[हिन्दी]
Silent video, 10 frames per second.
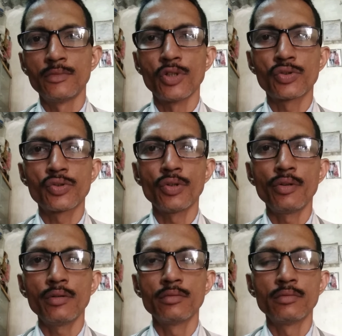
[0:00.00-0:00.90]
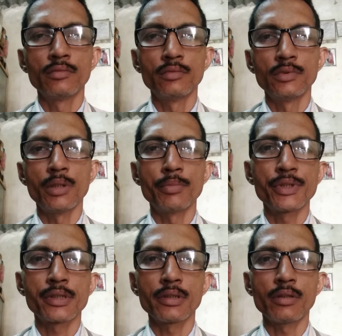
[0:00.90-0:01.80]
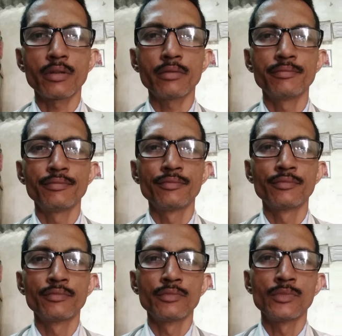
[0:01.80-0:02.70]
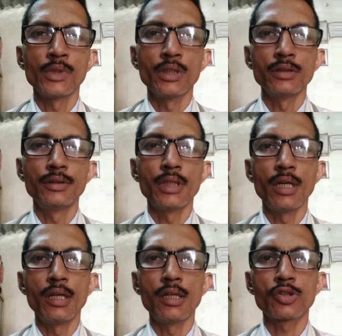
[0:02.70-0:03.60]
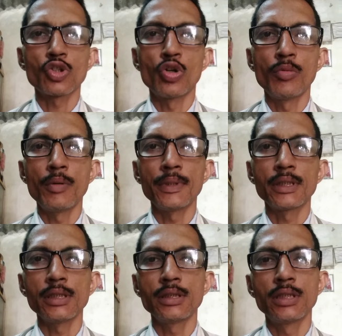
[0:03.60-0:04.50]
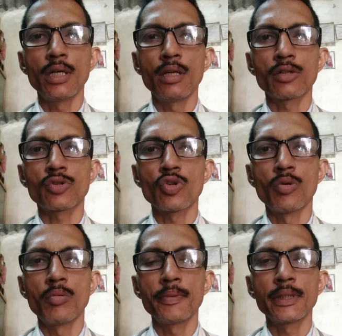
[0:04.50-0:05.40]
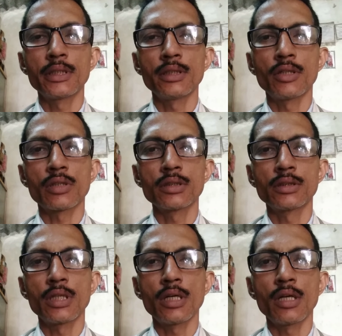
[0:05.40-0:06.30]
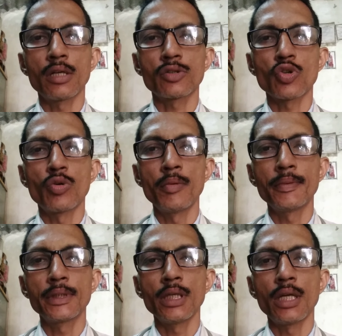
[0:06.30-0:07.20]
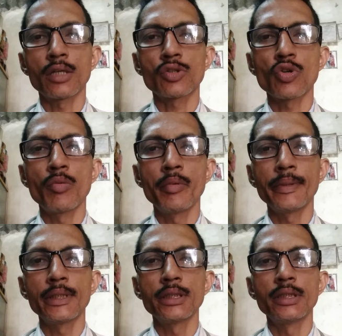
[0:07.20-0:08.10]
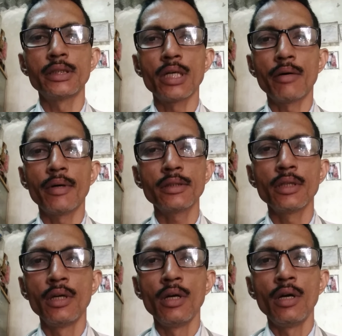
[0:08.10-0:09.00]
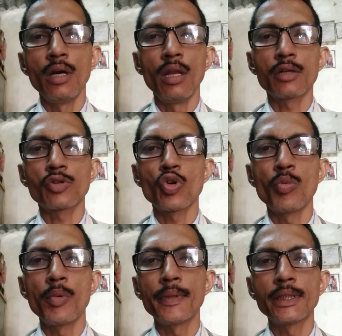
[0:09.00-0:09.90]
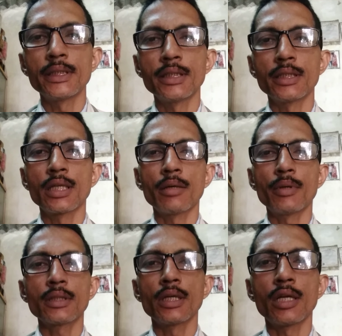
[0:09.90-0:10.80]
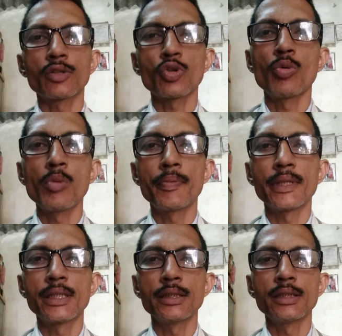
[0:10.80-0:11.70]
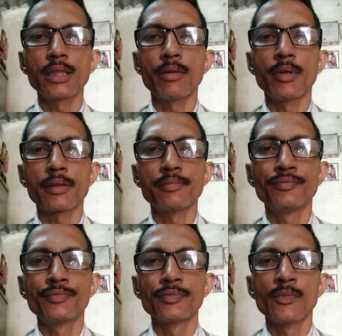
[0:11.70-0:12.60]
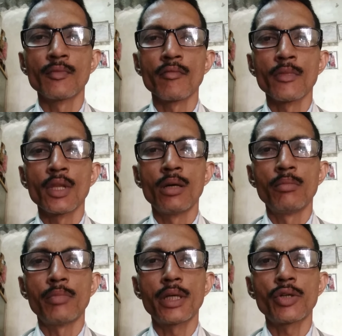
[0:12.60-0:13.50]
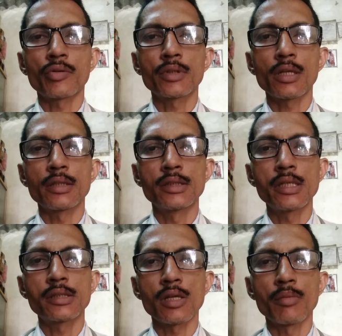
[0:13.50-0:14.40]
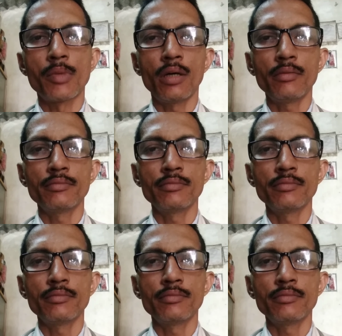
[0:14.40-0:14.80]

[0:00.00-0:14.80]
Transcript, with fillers: दोस्तों नमस्कार जय इलेक्ट्रो होम्योपैथी जय इलेक्ट्रो होम्योपैथी जय इलेक्ट्रो होम्योपैथी इलेक्ट्रो होम्योपैथी जिंदाबाद इलेक्ट्रो होम्योपैथी जिंदाबाद इलेक्ट्रो होम्योपैथी जिंदाबाद मैं डॉक्टर रणधीर शर्मा